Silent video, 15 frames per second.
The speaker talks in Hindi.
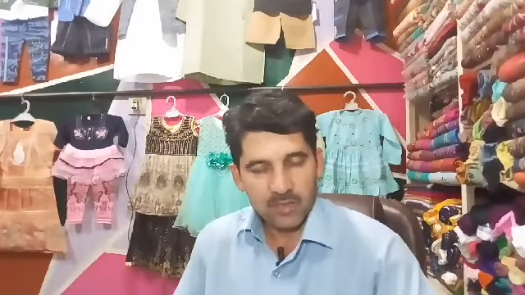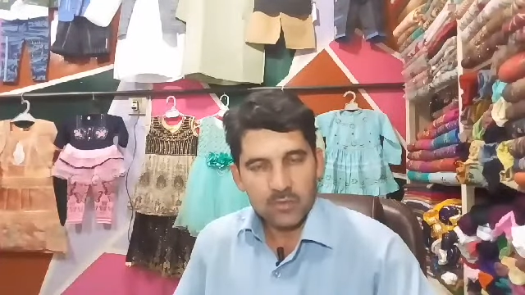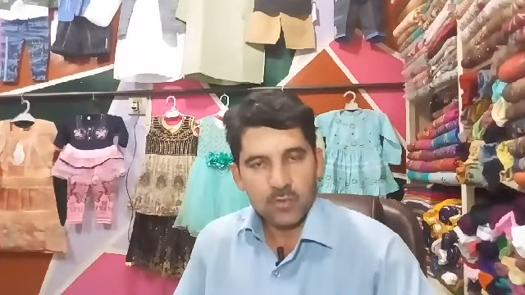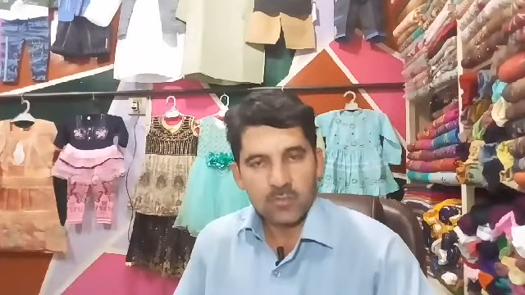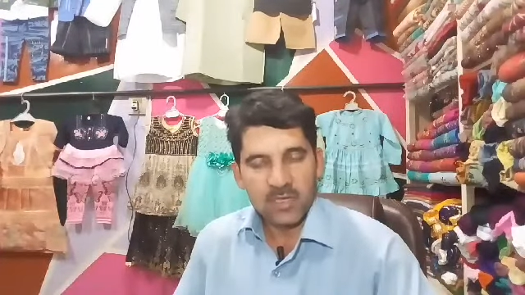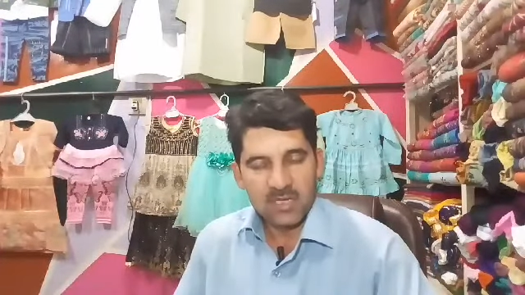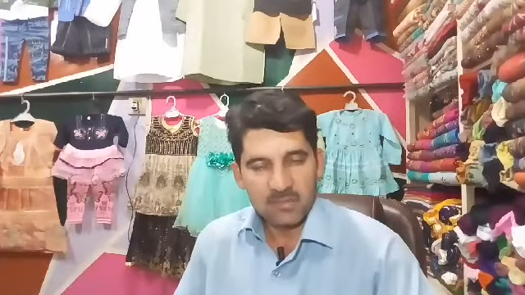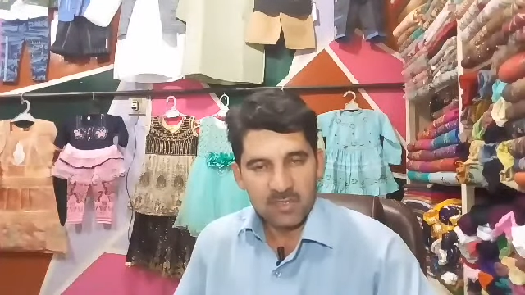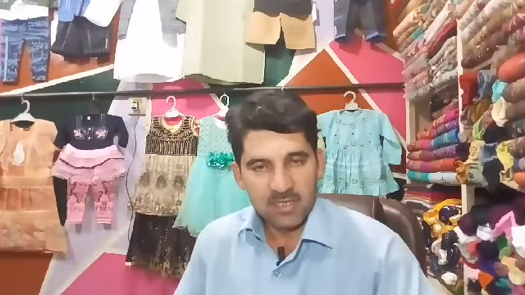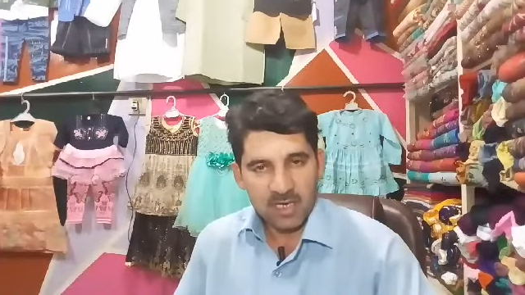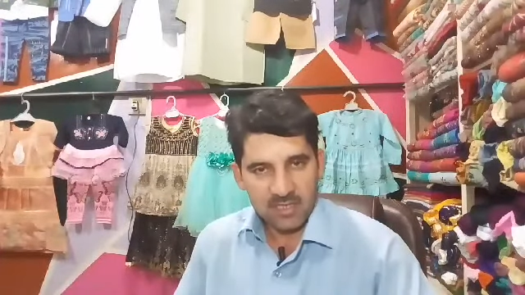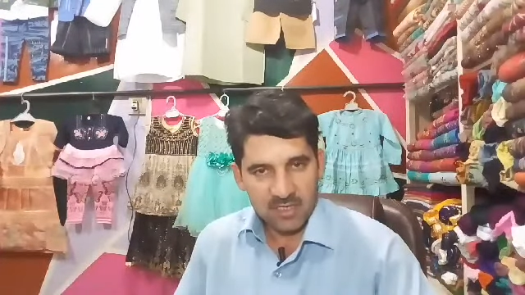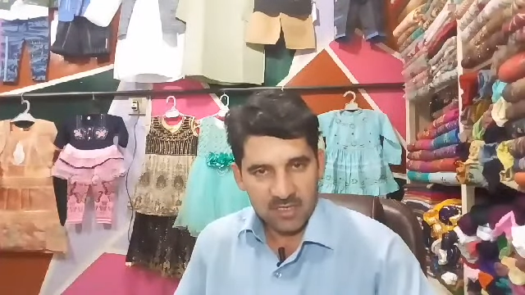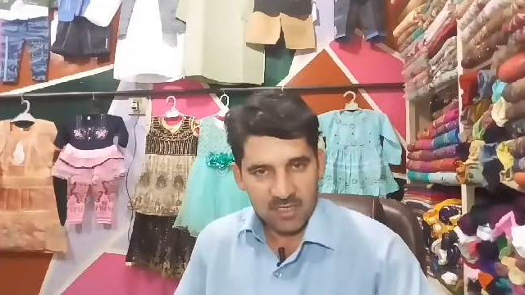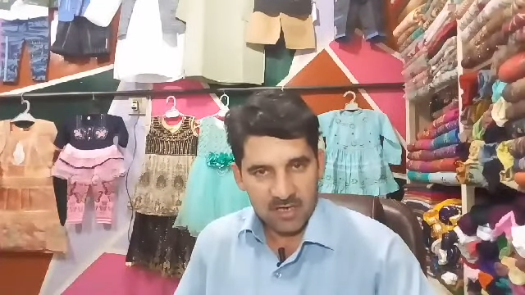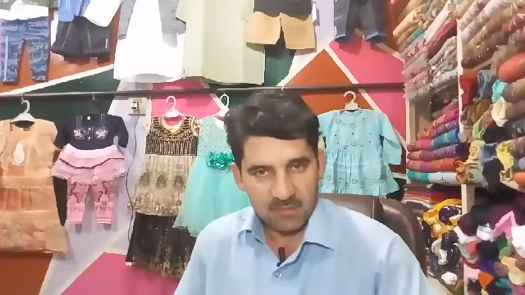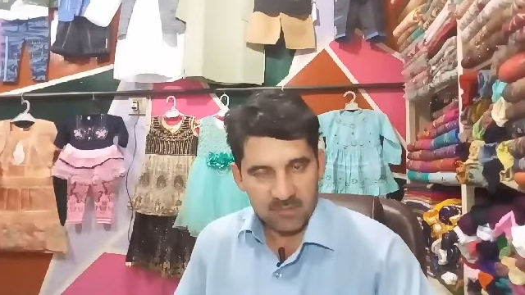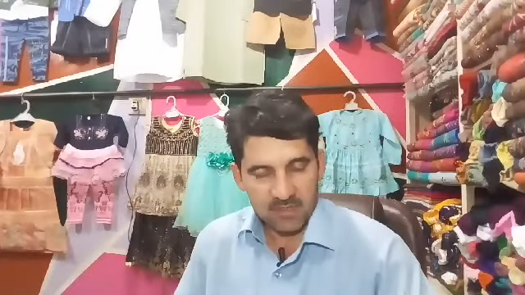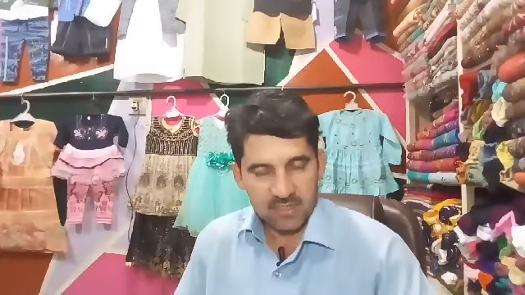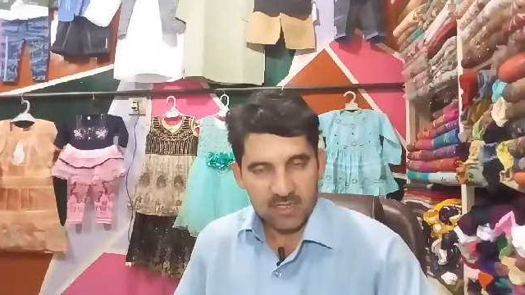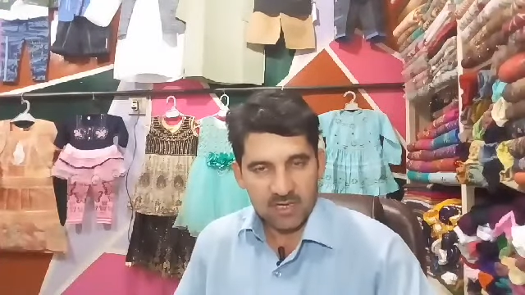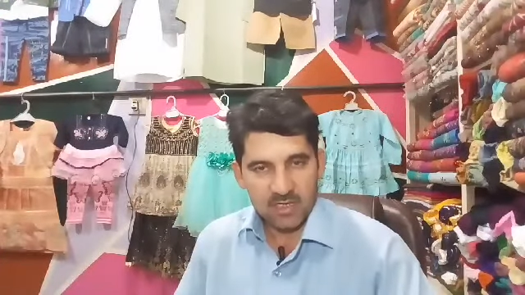जो बड़ी बड़ी अच्छी अच्छी
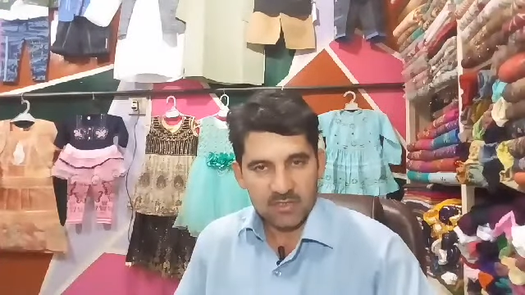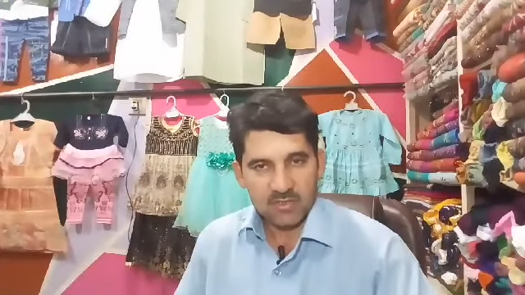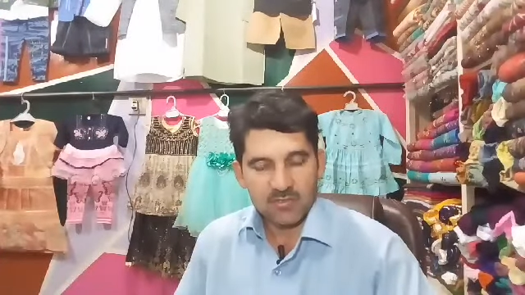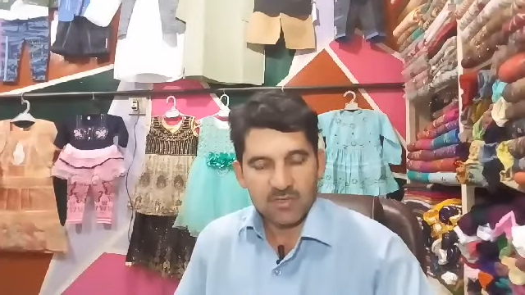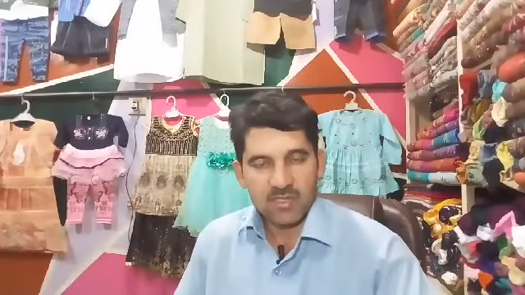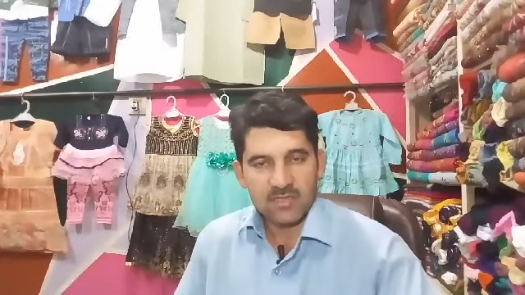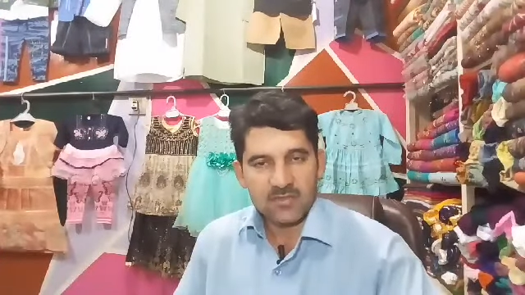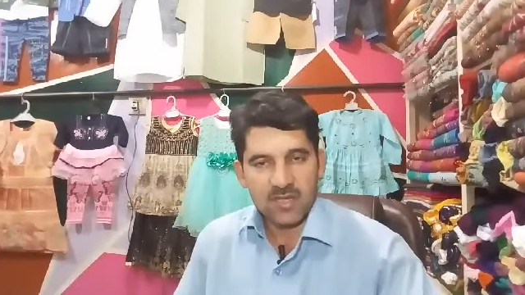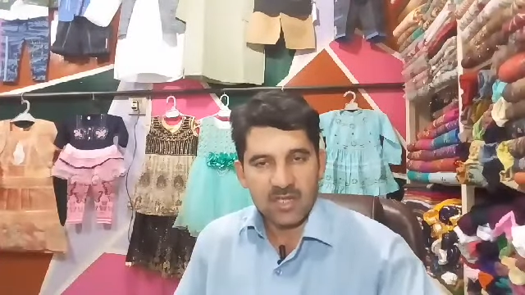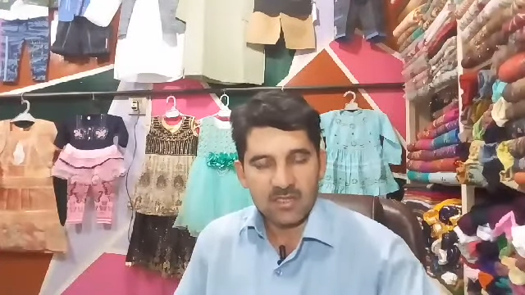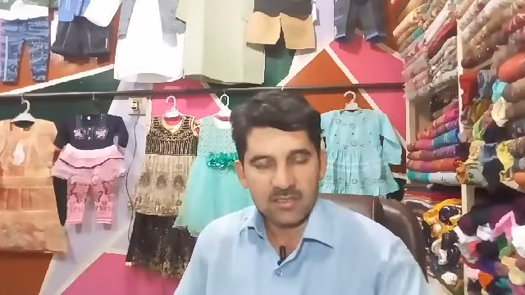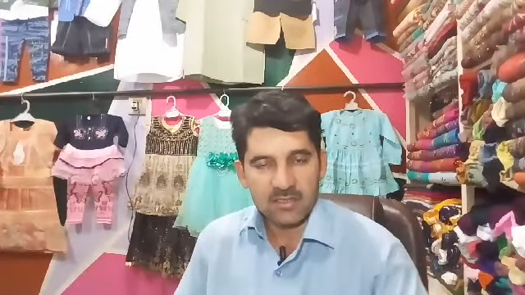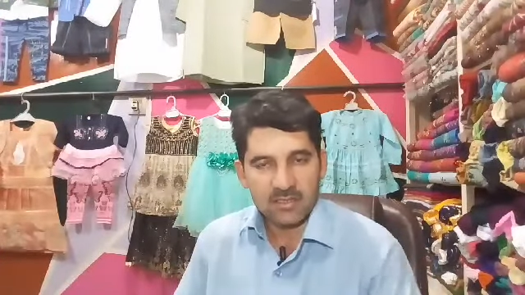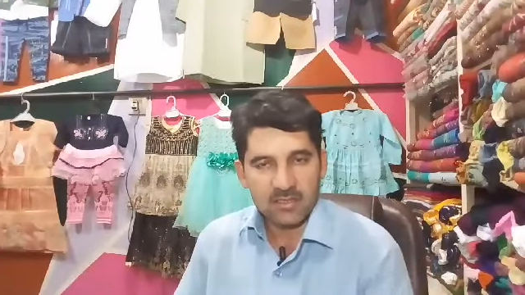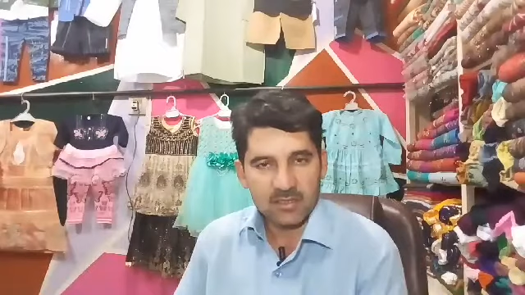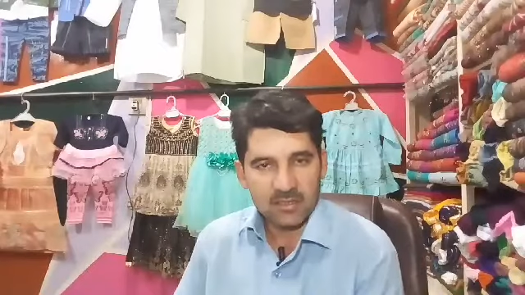कंपनीज़ हैं जिनके साथ